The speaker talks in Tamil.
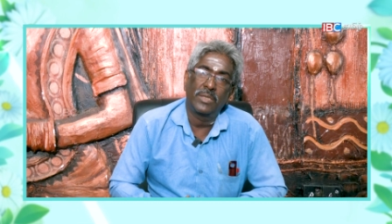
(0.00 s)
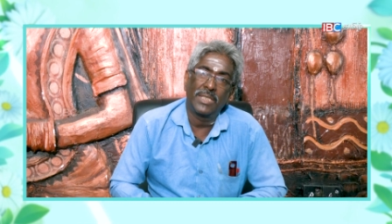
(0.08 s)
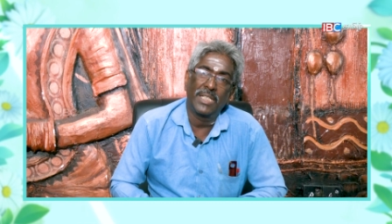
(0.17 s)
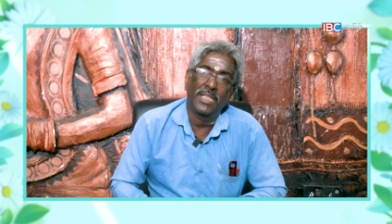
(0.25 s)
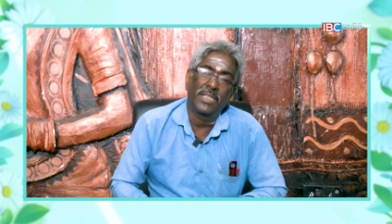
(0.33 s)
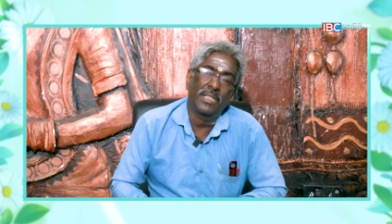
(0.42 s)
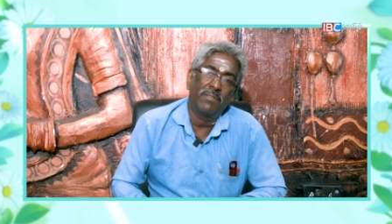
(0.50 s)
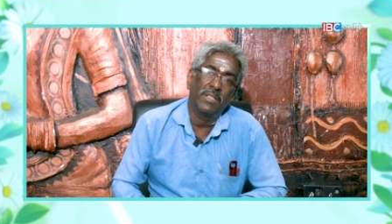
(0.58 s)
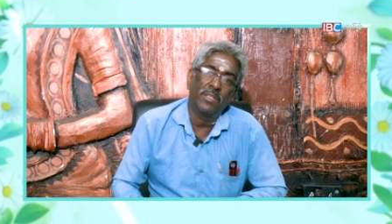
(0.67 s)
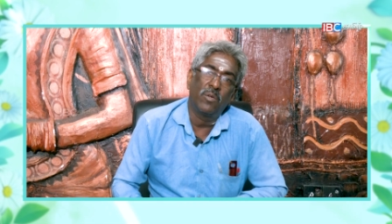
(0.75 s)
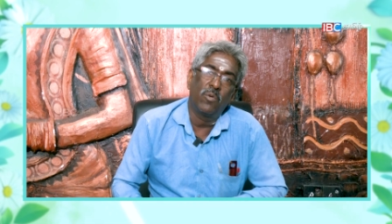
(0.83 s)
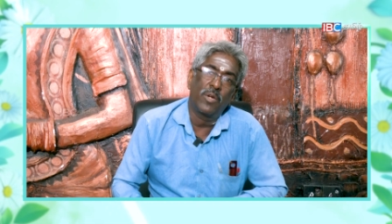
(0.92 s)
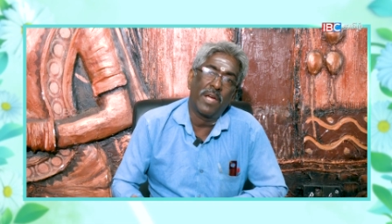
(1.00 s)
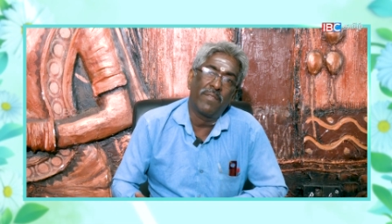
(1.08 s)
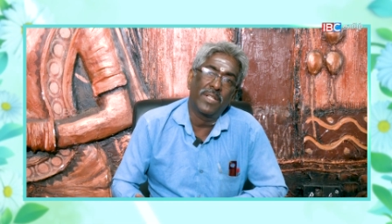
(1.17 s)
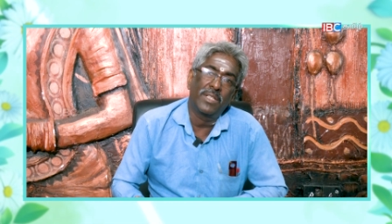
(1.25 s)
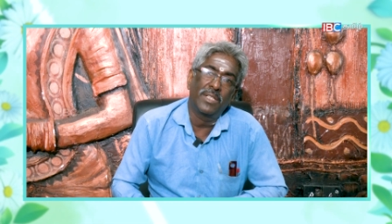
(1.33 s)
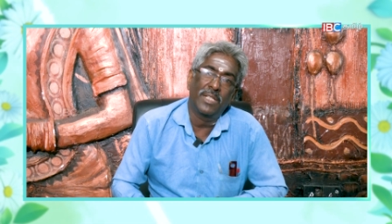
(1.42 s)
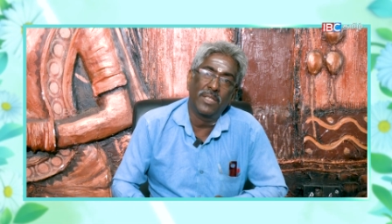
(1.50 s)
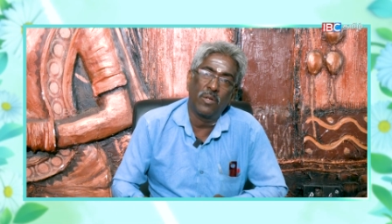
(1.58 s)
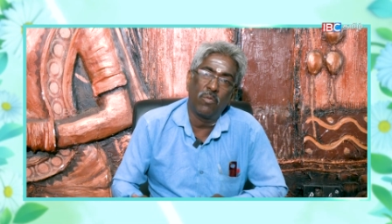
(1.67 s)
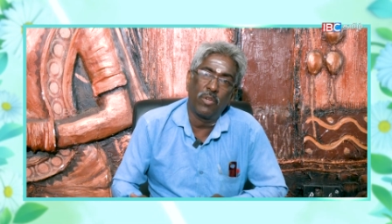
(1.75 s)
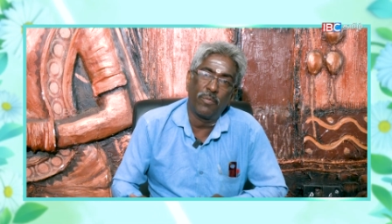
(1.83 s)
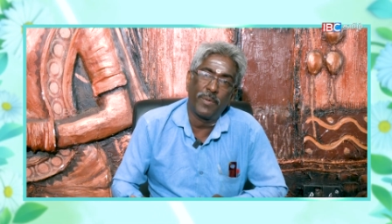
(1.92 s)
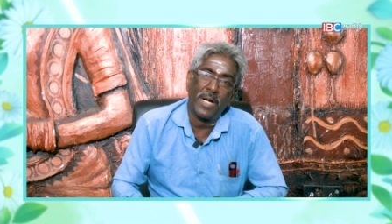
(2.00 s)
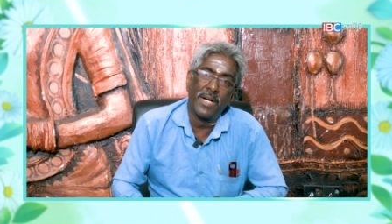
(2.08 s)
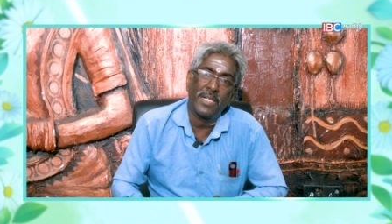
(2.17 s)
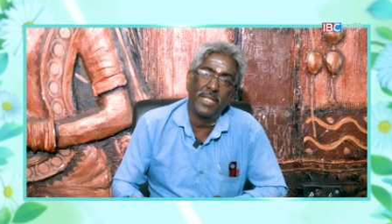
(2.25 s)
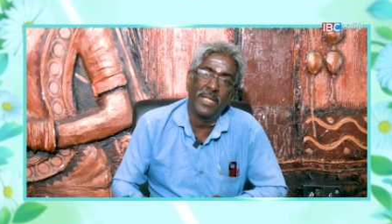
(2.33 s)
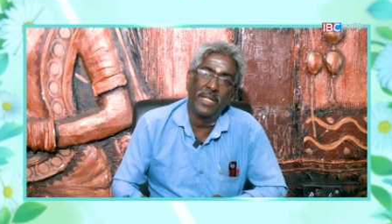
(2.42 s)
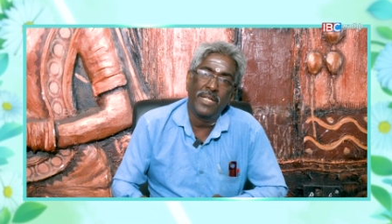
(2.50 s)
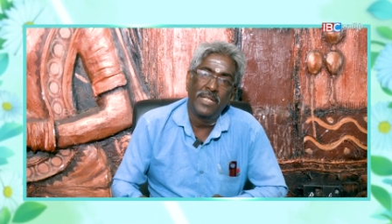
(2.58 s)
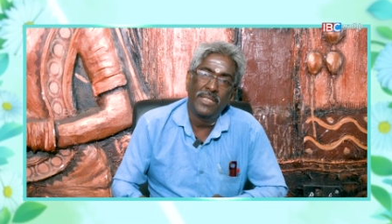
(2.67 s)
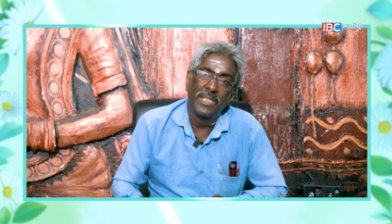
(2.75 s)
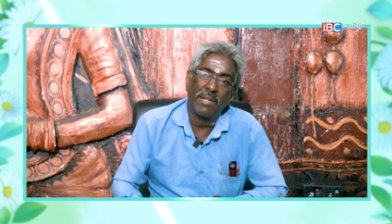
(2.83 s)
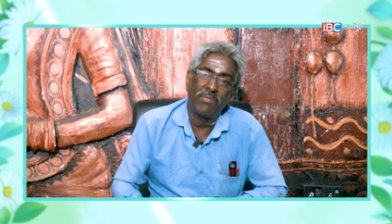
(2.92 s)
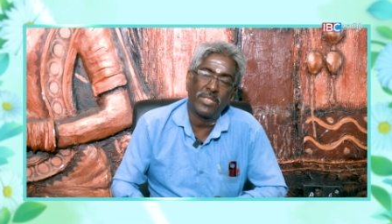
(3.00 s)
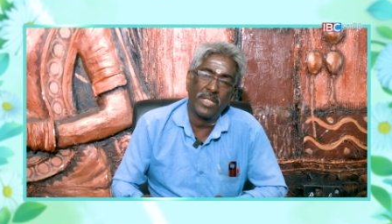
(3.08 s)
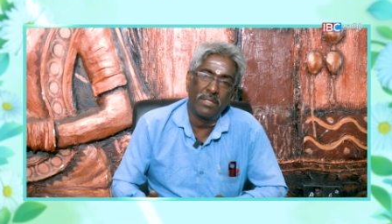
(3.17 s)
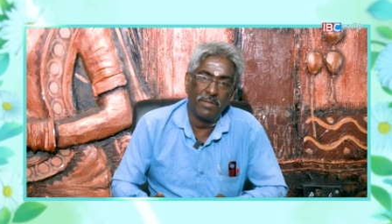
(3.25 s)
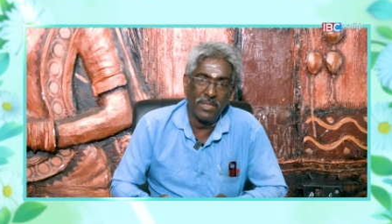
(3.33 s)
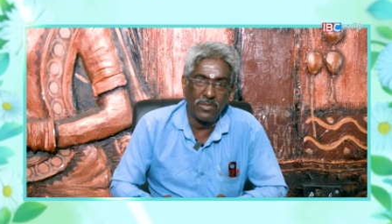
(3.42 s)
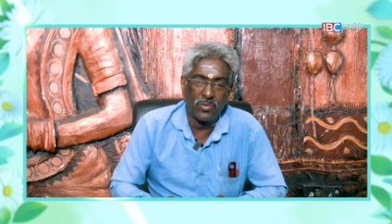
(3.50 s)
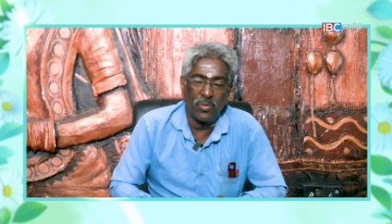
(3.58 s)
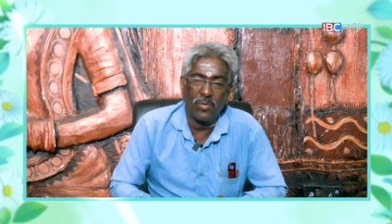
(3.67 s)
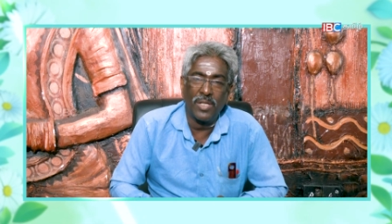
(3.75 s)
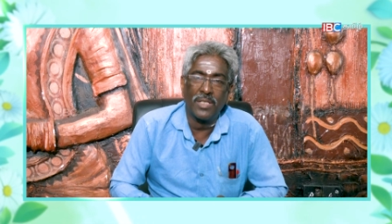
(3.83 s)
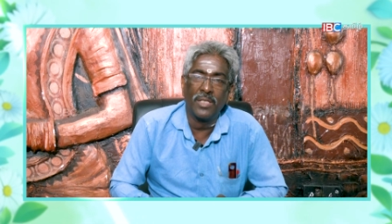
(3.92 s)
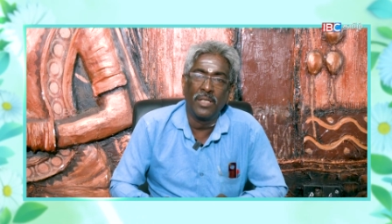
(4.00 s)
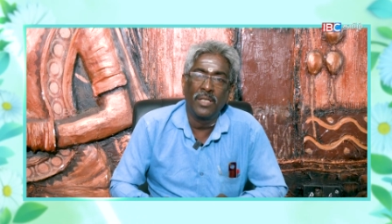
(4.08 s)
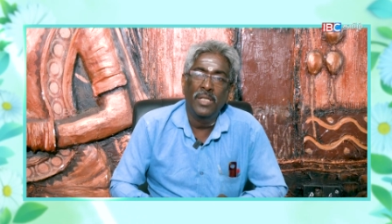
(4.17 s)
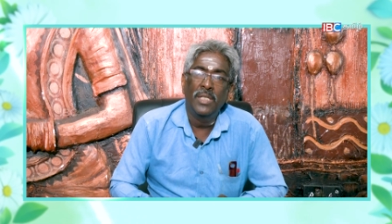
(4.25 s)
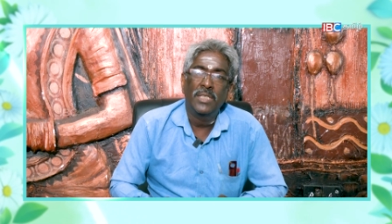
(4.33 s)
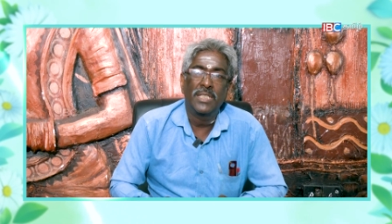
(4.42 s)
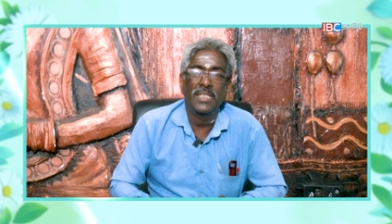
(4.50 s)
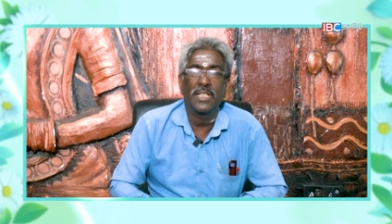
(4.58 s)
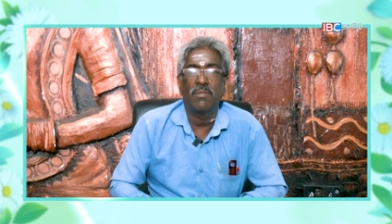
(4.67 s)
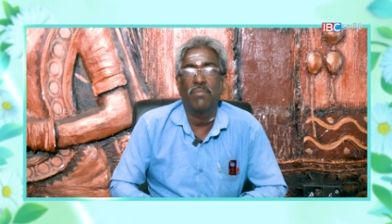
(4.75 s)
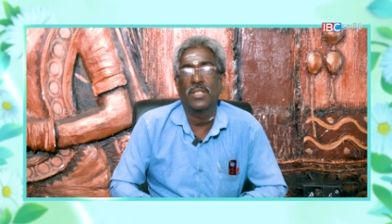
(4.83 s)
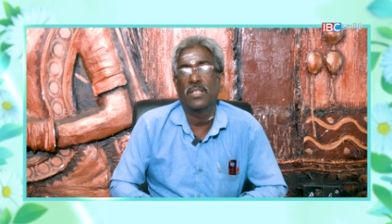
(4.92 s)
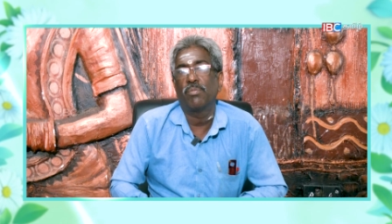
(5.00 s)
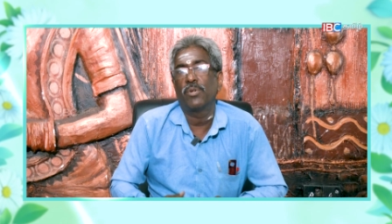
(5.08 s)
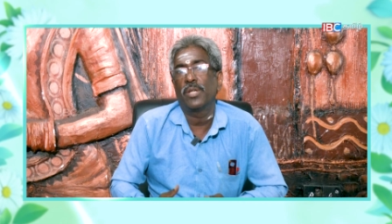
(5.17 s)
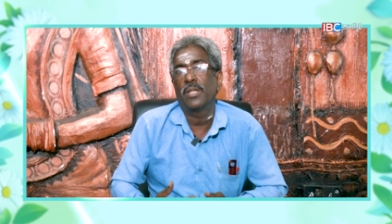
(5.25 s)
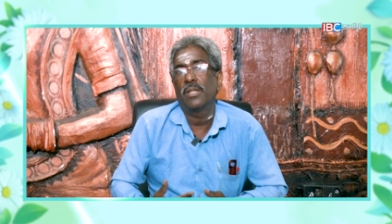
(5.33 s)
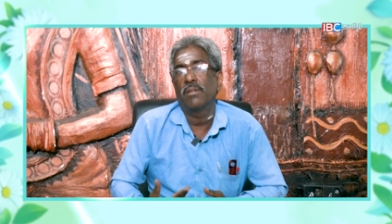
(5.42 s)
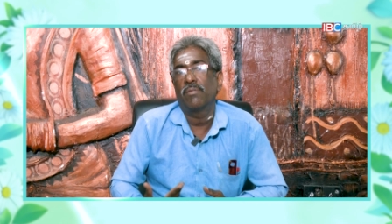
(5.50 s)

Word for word: சிங்கத்துக்கு வந்து ஊனை வந்து அந்த ஒவ்வொரு பிராணியை தெரிவு செய்து வந்து சொன்னது சிங்கம் வந்து போய்